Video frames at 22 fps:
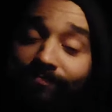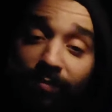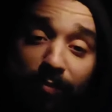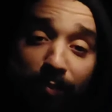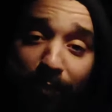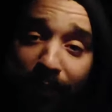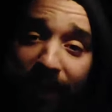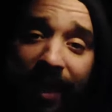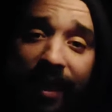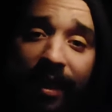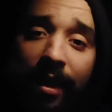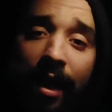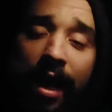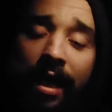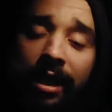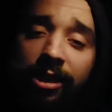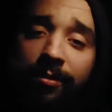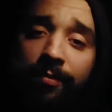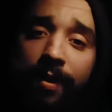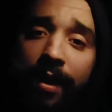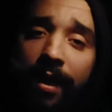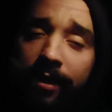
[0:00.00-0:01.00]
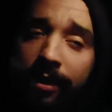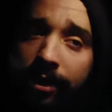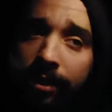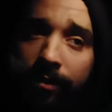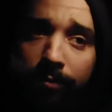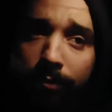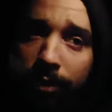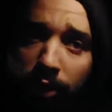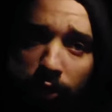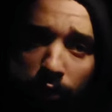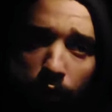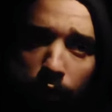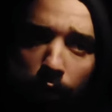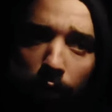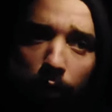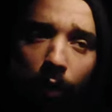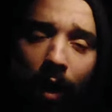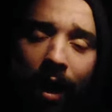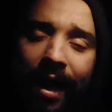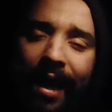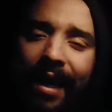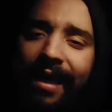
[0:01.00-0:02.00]
بنينا هجمات باش نكونوا
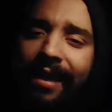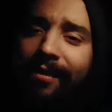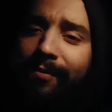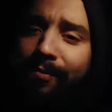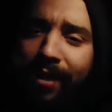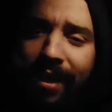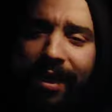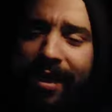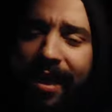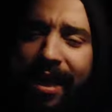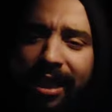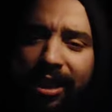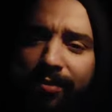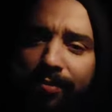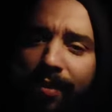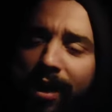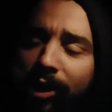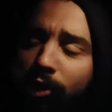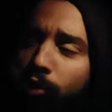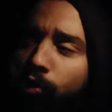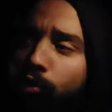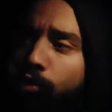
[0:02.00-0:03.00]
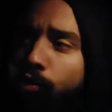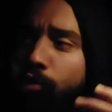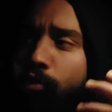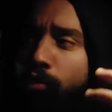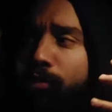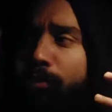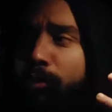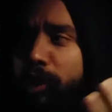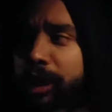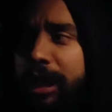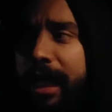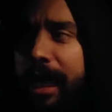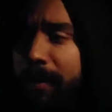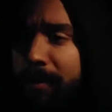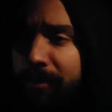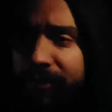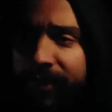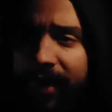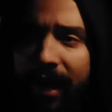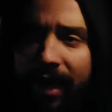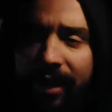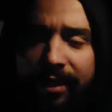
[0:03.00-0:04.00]
واقعيين بنينا هجمات والمنتخب
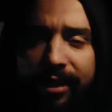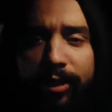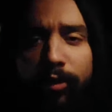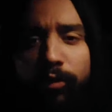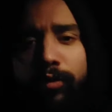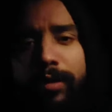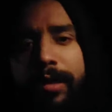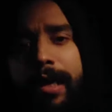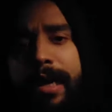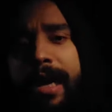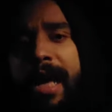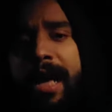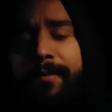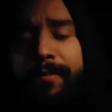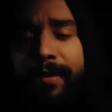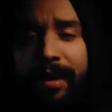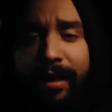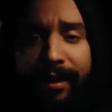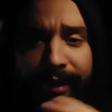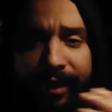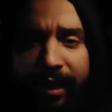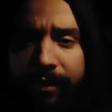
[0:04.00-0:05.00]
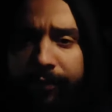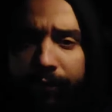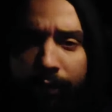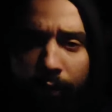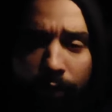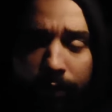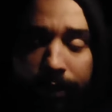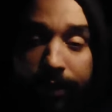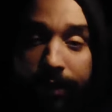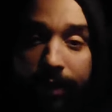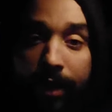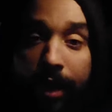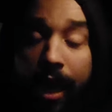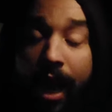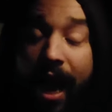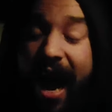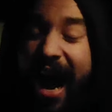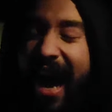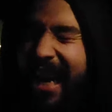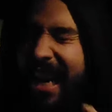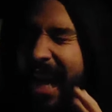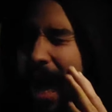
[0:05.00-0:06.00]
الفرنسي ولا لاعب على الديفونس
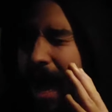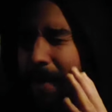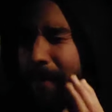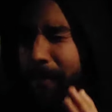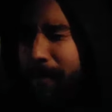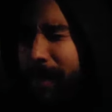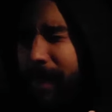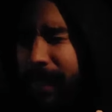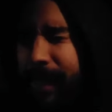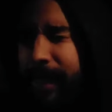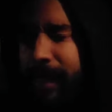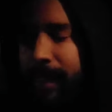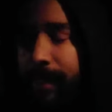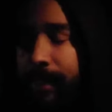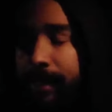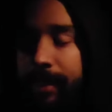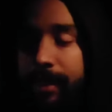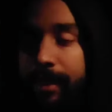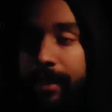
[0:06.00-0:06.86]
انا عمرني